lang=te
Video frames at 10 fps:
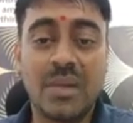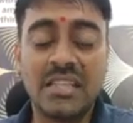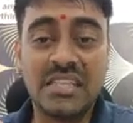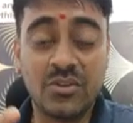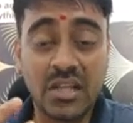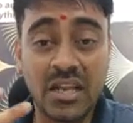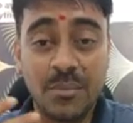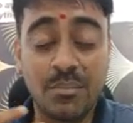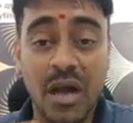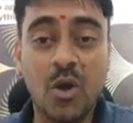మన
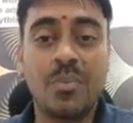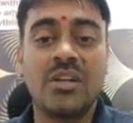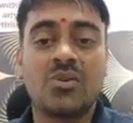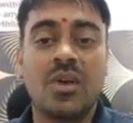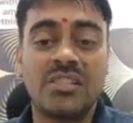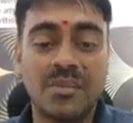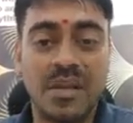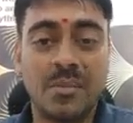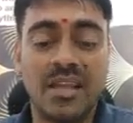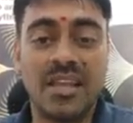జీవితాన్ని బాగుపరచుకోవాల్సిన
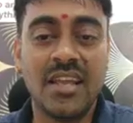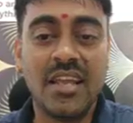మనమే